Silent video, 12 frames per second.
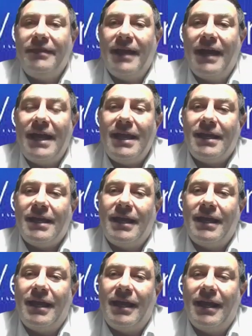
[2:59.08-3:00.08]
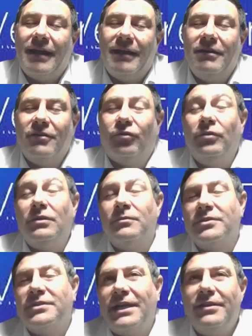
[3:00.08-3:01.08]
de ahí que los
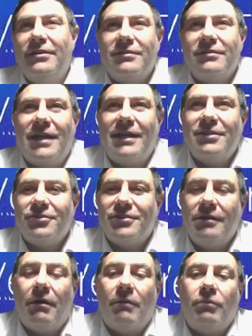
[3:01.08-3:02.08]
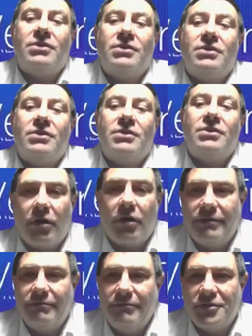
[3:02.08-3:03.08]
últimos años a eso se lo bautizó low
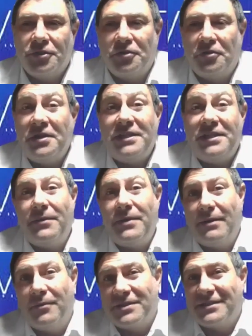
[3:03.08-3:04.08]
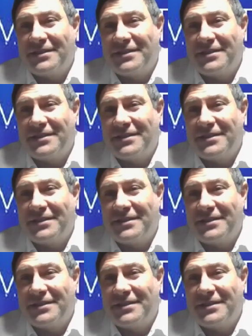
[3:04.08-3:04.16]
code. Nosotros ni sabíamos